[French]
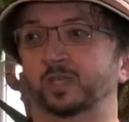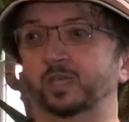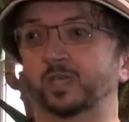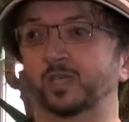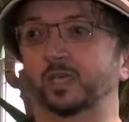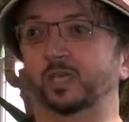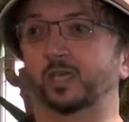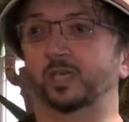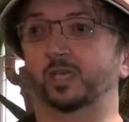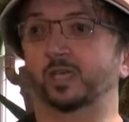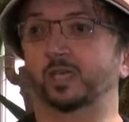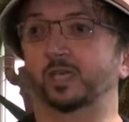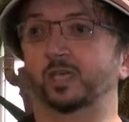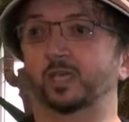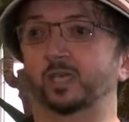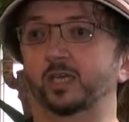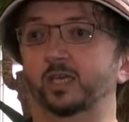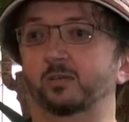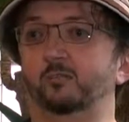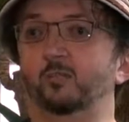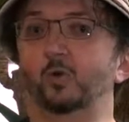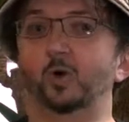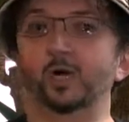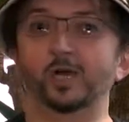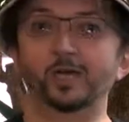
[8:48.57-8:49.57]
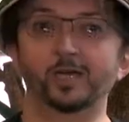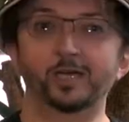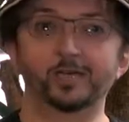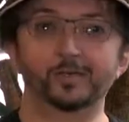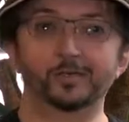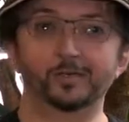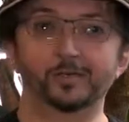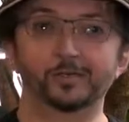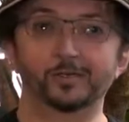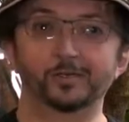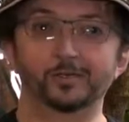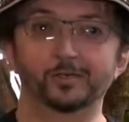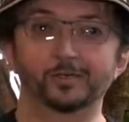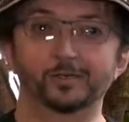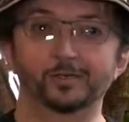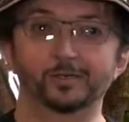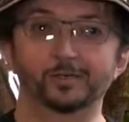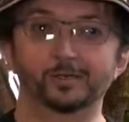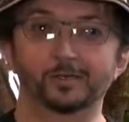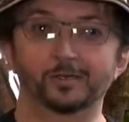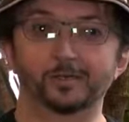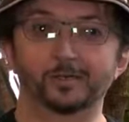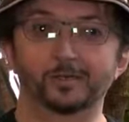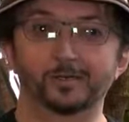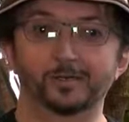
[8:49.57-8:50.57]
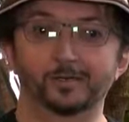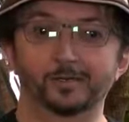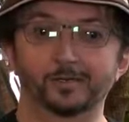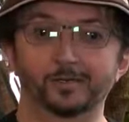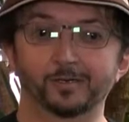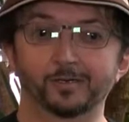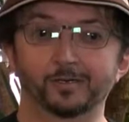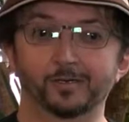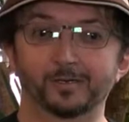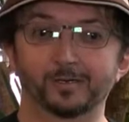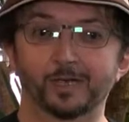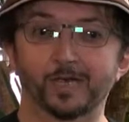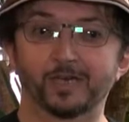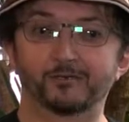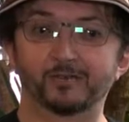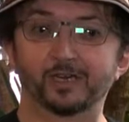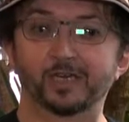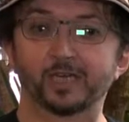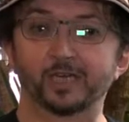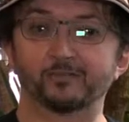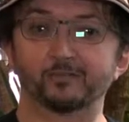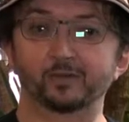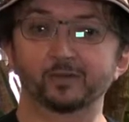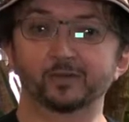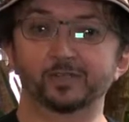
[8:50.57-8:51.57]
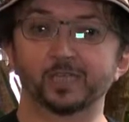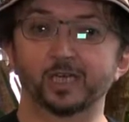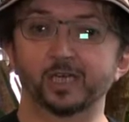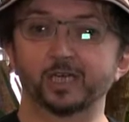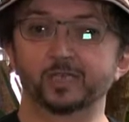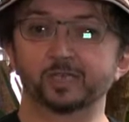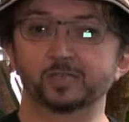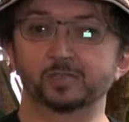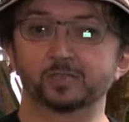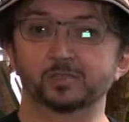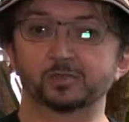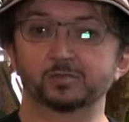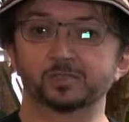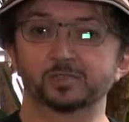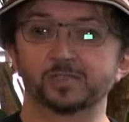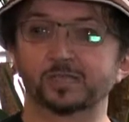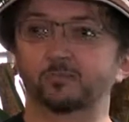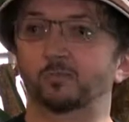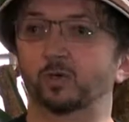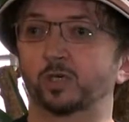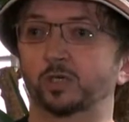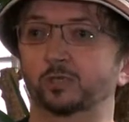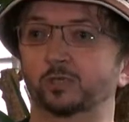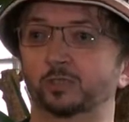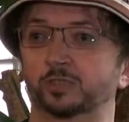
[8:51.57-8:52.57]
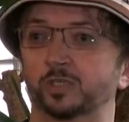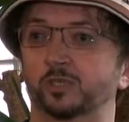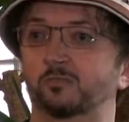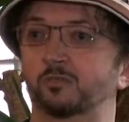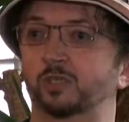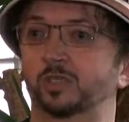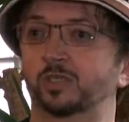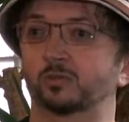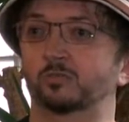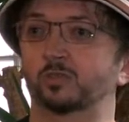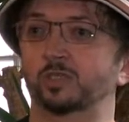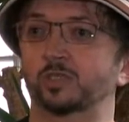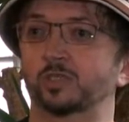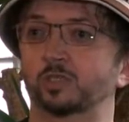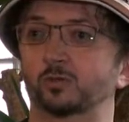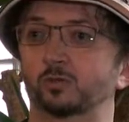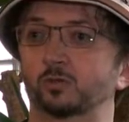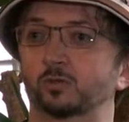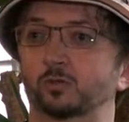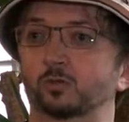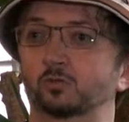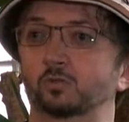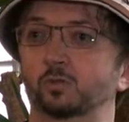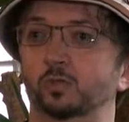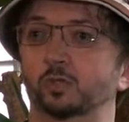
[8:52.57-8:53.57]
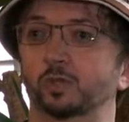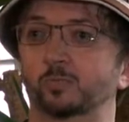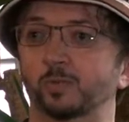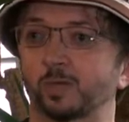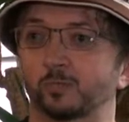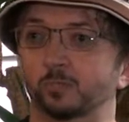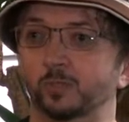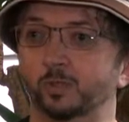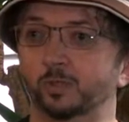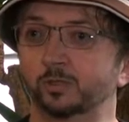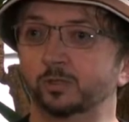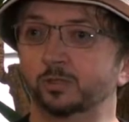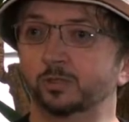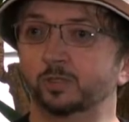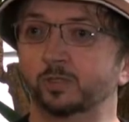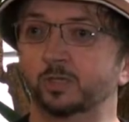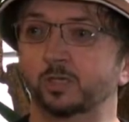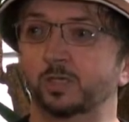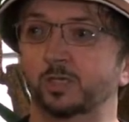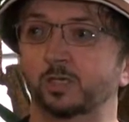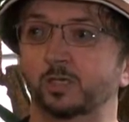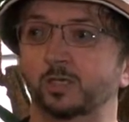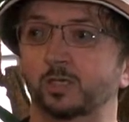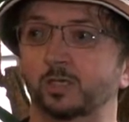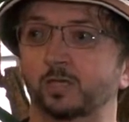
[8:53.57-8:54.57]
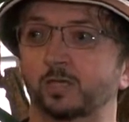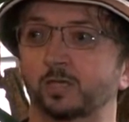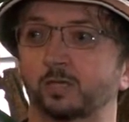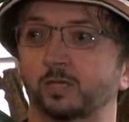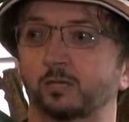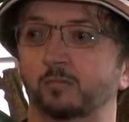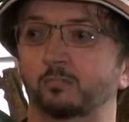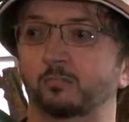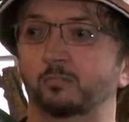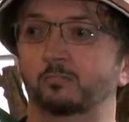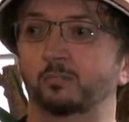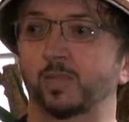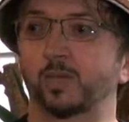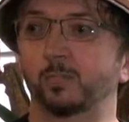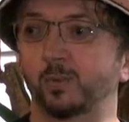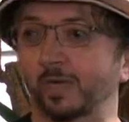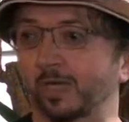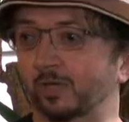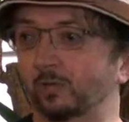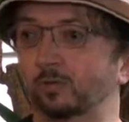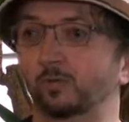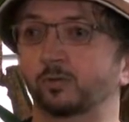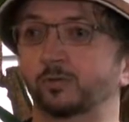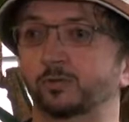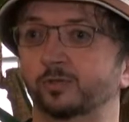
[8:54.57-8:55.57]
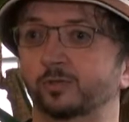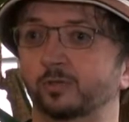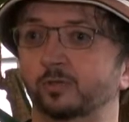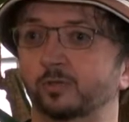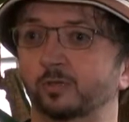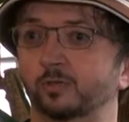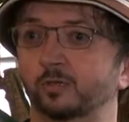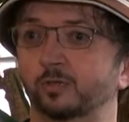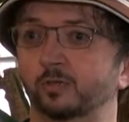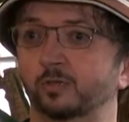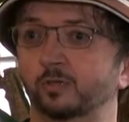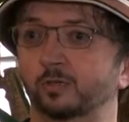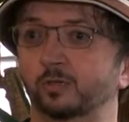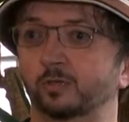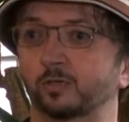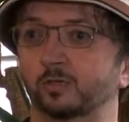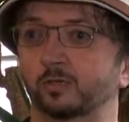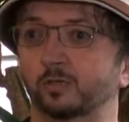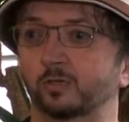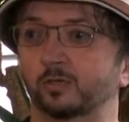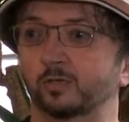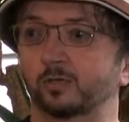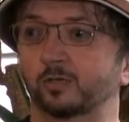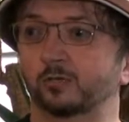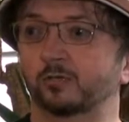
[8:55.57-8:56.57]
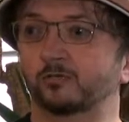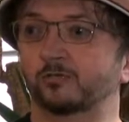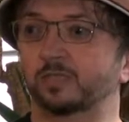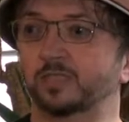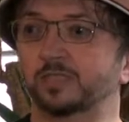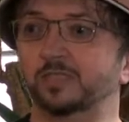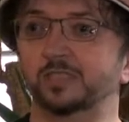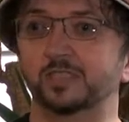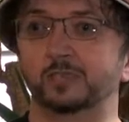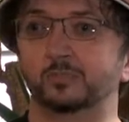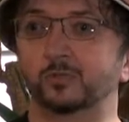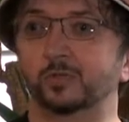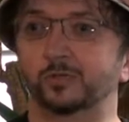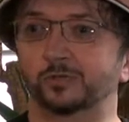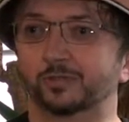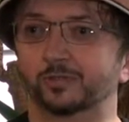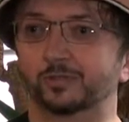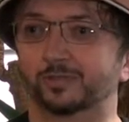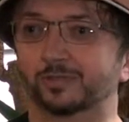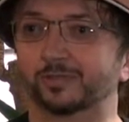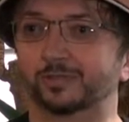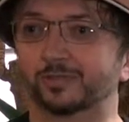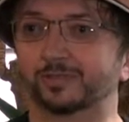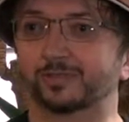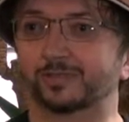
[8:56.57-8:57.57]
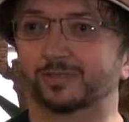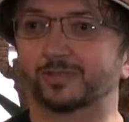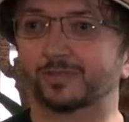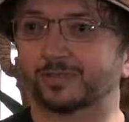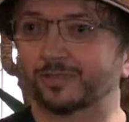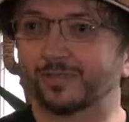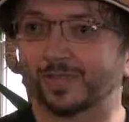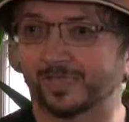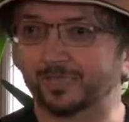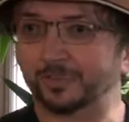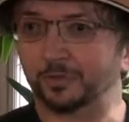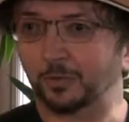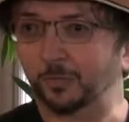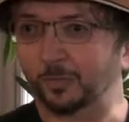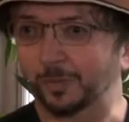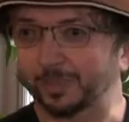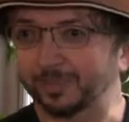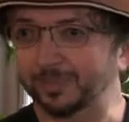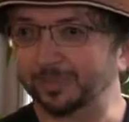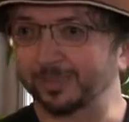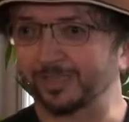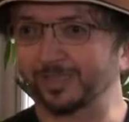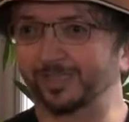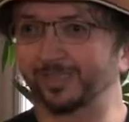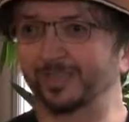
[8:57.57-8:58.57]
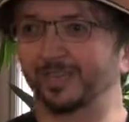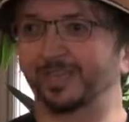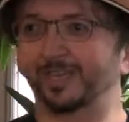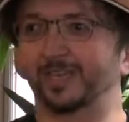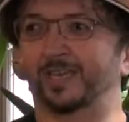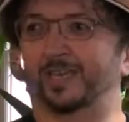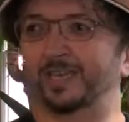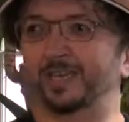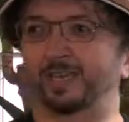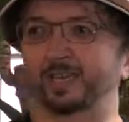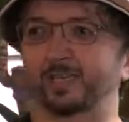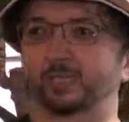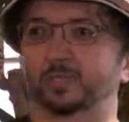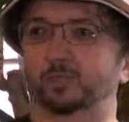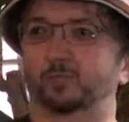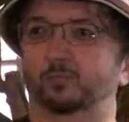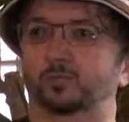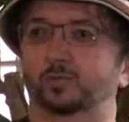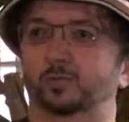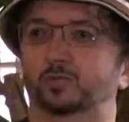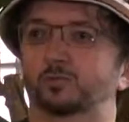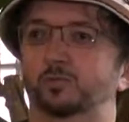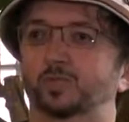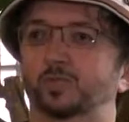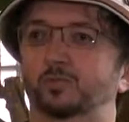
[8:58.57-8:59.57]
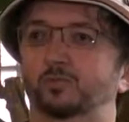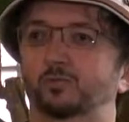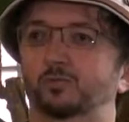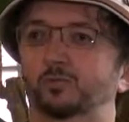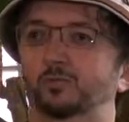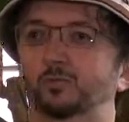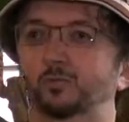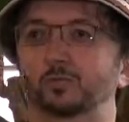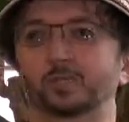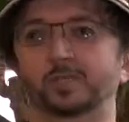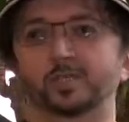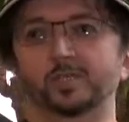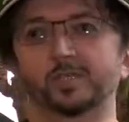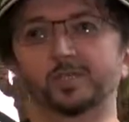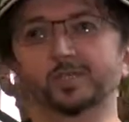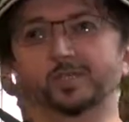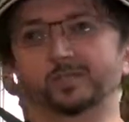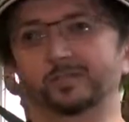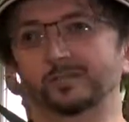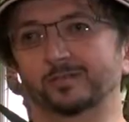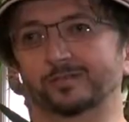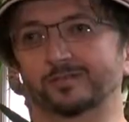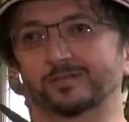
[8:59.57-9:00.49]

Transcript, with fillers: Et, moi, euh, euh, avec l'avantage de savoir que j'avais un billet de retour dans ma poche, mais par contre, euh, physiquement très empêché. Et je me suis nourri